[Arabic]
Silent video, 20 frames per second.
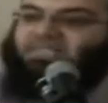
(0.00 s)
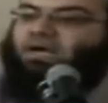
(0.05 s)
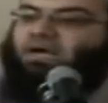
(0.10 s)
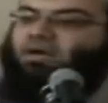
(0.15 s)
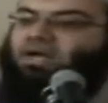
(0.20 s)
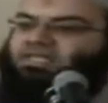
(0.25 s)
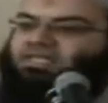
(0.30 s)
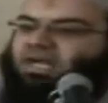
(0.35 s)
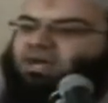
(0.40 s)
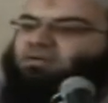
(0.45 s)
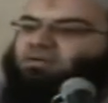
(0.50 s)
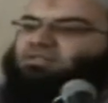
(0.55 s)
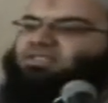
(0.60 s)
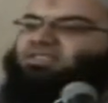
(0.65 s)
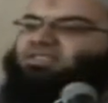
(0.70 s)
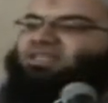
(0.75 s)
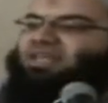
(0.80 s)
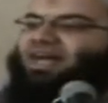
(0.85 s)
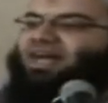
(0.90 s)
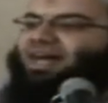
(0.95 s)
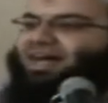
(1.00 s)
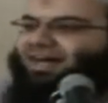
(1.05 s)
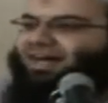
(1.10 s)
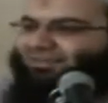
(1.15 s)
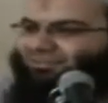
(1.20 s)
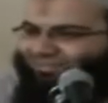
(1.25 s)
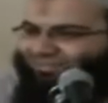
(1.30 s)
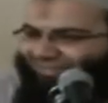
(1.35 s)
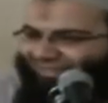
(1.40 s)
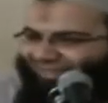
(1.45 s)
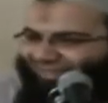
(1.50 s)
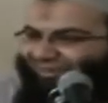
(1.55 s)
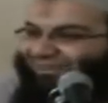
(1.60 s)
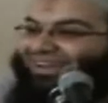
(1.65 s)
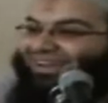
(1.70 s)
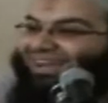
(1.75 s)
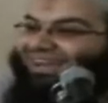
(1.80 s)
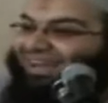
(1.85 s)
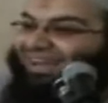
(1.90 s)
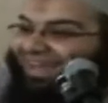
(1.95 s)
الزواج او الصيام
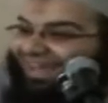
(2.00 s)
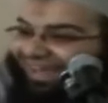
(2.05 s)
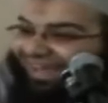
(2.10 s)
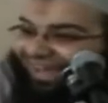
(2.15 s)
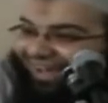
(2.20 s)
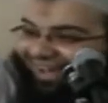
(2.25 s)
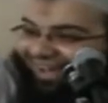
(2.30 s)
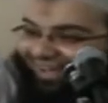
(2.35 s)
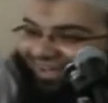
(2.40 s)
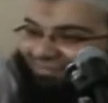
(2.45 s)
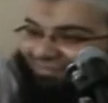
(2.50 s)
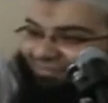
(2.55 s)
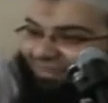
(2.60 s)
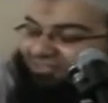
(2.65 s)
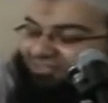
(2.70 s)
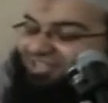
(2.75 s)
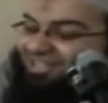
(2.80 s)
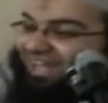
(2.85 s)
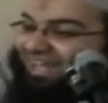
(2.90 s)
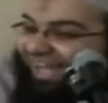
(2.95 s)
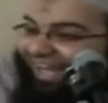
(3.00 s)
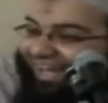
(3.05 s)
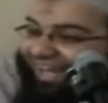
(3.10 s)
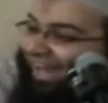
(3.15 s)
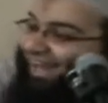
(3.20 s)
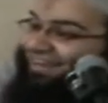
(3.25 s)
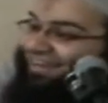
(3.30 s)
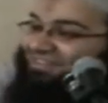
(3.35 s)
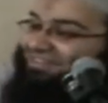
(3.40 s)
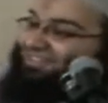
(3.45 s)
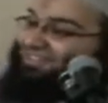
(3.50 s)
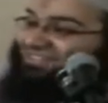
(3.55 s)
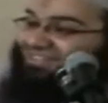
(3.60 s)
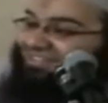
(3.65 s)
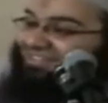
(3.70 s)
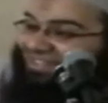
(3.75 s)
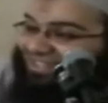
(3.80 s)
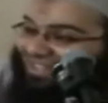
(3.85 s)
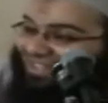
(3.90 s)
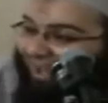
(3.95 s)
يقول لك لا مفيش الحالة
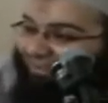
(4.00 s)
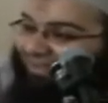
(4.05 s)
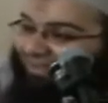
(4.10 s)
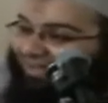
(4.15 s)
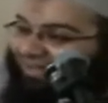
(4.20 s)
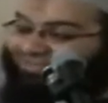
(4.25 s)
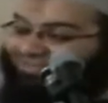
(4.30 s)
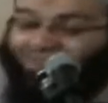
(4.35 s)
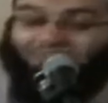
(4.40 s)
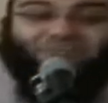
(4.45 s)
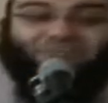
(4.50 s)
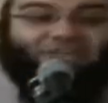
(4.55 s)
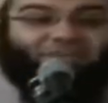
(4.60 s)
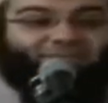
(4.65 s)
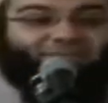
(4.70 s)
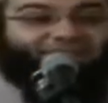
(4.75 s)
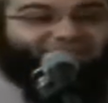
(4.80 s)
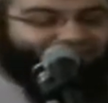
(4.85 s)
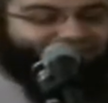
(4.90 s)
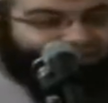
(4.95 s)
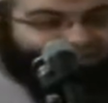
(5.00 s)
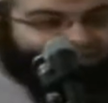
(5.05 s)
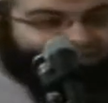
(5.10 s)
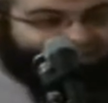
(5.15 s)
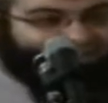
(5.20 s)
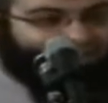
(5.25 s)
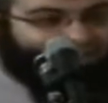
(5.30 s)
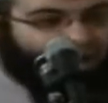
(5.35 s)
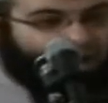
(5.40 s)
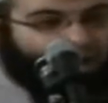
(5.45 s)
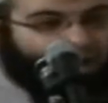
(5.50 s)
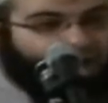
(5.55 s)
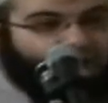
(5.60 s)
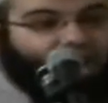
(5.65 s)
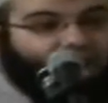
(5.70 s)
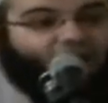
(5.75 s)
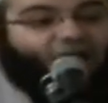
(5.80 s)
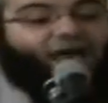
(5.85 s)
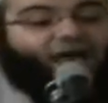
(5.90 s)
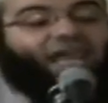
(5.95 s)
الاقتصادية تعبانة طب نعمل ايه فضيلتك
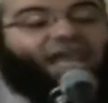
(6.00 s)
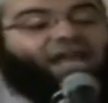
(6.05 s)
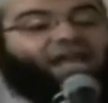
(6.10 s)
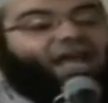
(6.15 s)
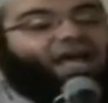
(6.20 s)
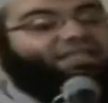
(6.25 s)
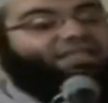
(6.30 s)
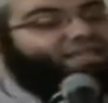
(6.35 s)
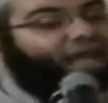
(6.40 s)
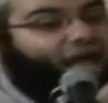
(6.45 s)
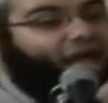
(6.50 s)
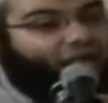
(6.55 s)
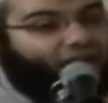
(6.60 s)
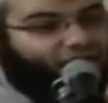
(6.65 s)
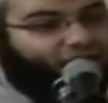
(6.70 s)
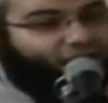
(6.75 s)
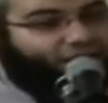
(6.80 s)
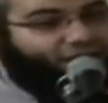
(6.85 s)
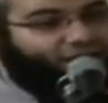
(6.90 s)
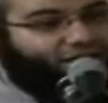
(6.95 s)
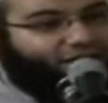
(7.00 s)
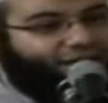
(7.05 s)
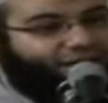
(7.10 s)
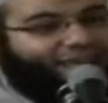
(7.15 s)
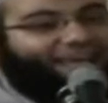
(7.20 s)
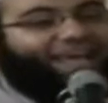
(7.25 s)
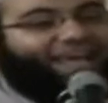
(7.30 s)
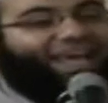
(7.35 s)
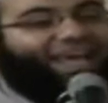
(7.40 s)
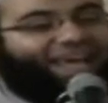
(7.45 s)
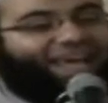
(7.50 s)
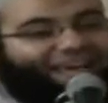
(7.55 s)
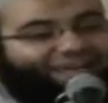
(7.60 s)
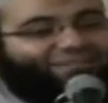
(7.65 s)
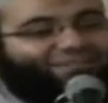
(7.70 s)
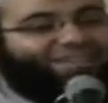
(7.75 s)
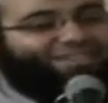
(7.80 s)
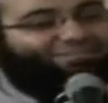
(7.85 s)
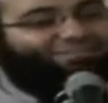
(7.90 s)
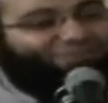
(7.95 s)
قال انا عندي حل
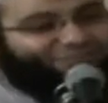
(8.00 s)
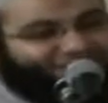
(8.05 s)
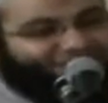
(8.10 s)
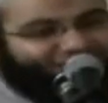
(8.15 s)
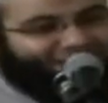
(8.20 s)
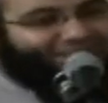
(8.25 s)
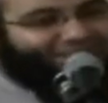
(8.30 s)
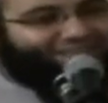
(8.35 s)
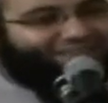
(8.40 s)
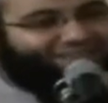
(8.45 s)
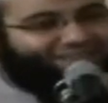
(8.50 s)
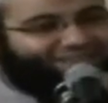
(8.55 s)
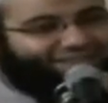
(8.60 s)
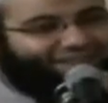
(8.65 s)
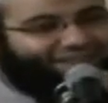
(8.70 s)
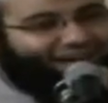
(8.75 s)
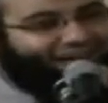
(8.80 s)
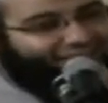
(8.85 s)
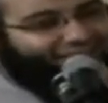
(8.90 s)
خمس بوسات